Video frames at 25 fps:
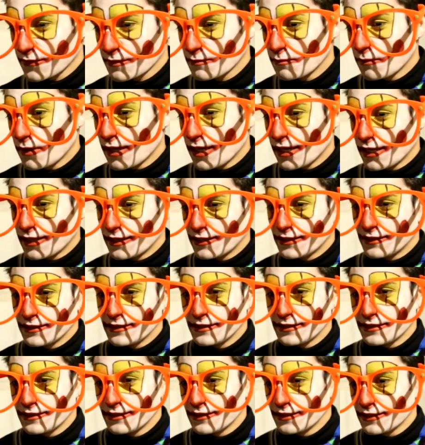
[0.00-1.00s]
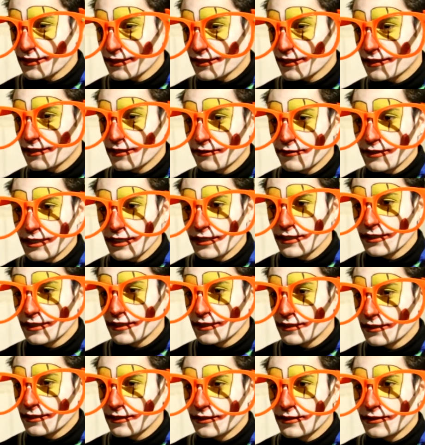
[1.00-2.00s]
Ma eh, il
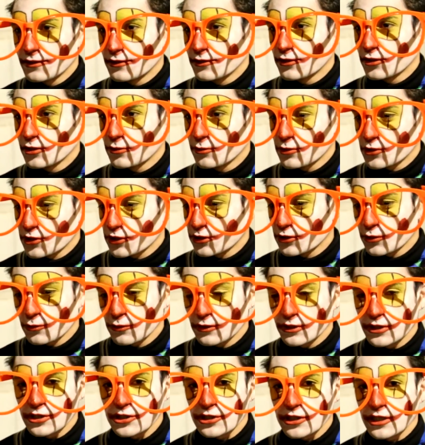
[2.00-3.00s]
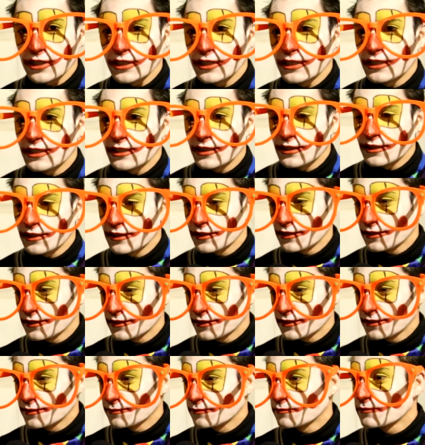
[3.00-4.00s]
Carnevale dopo 115
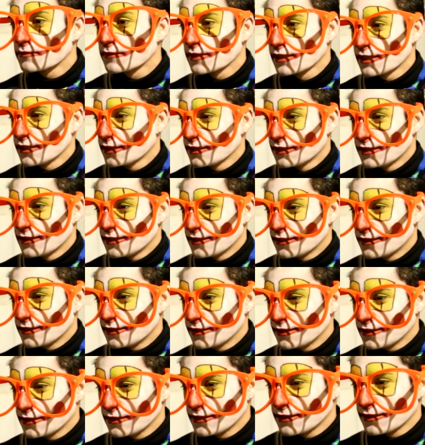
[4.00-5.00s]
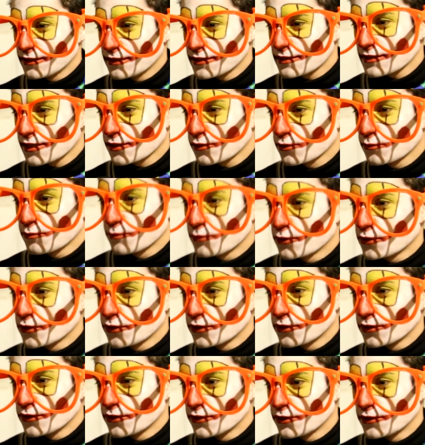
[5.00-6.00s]
anni eh, è stato un
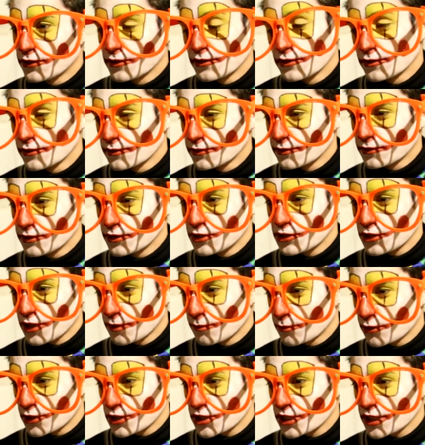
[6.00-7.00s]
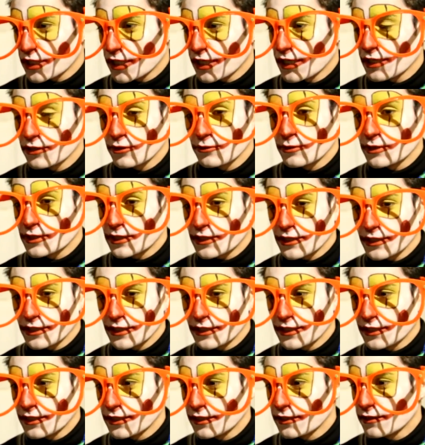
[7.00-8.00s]
po' diciamo riciclato
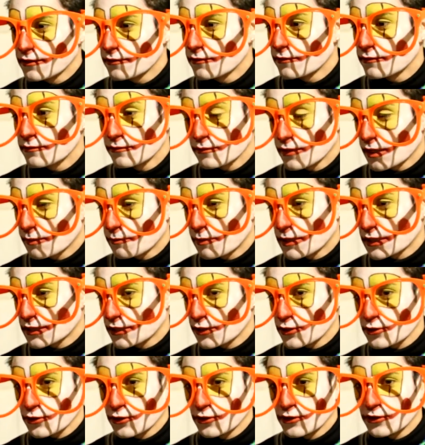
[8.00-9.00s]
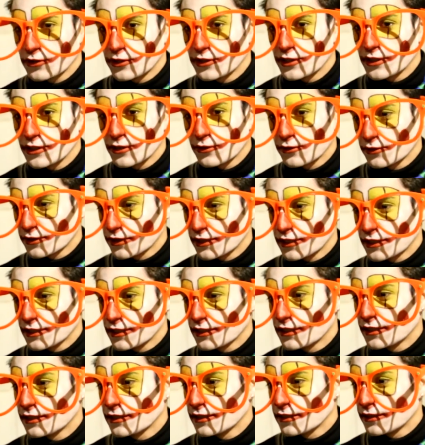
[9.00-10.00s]
perché a parte i soldi con...
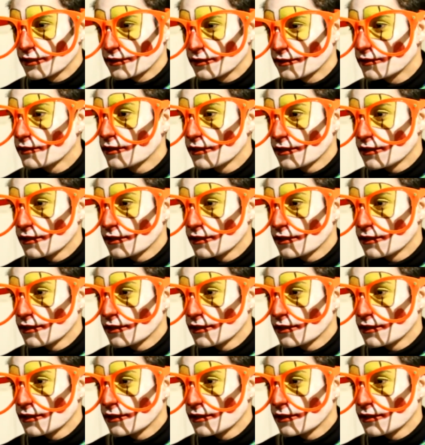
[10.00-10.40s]
Eh,